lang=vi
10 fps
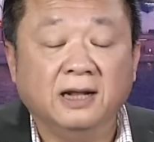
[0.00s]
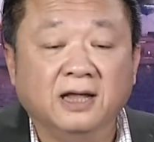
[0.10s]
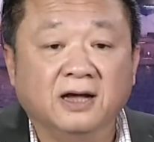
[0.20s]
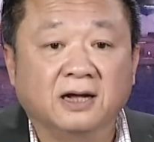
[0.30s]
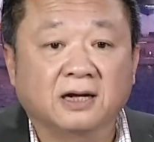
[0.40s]

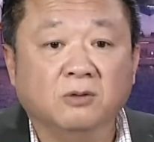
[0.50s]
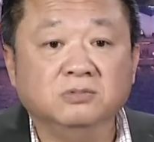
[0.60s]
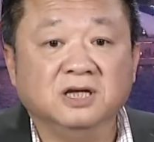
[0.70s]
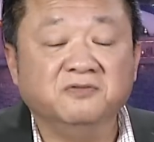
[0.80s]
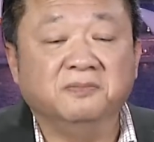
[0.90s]
là
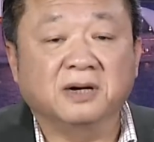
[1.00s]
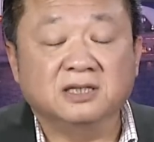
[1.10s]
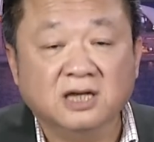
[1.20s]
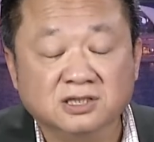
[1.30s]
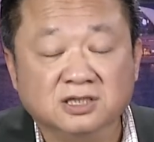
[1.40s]
không chỉ về mặt
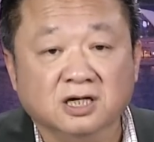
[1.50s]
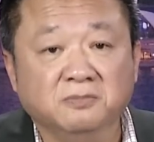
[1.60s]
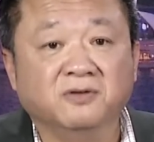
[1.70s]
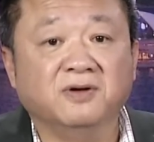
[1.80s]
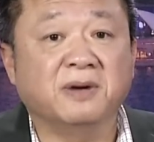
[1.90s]
dân sự
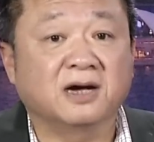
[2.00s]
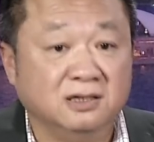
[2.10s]
mà về mặt